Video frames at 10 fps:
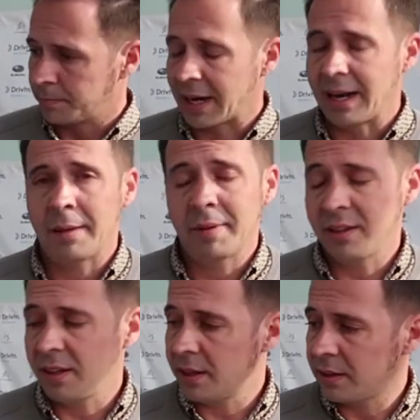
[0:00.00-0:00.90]

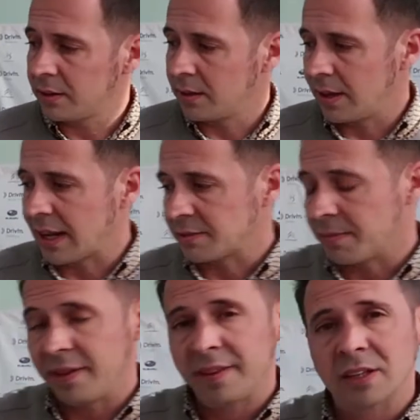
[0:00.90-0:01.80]
Paralelamente, las
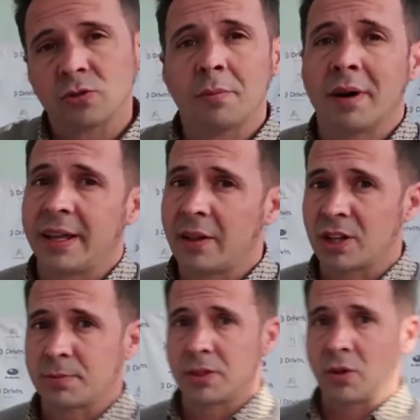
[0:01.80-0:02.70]
medidas no han variado
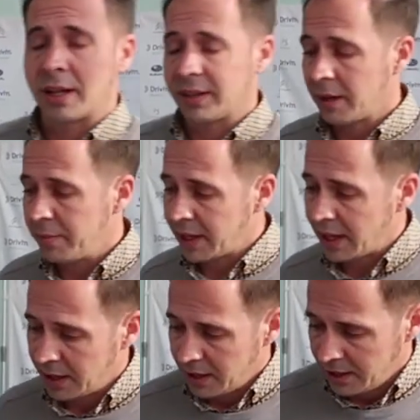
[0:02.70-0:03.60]
respecto a la
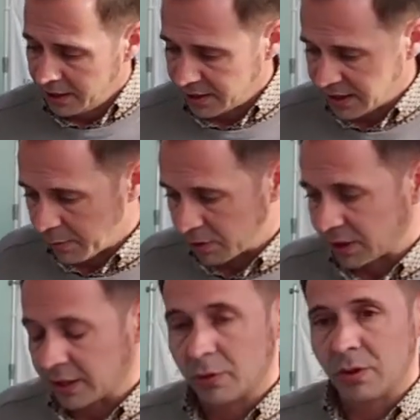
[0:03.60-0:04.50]
térmica y estamos
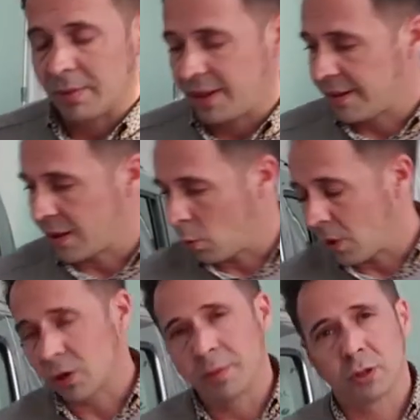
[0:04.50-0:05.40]
ante una medida de
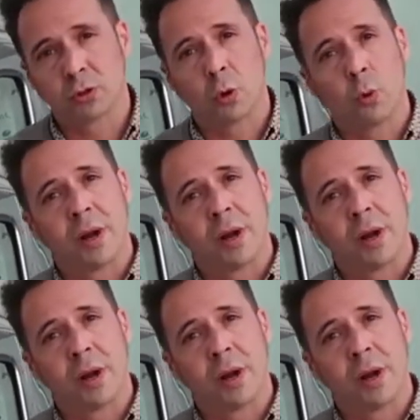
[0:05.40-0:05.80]
4 metros con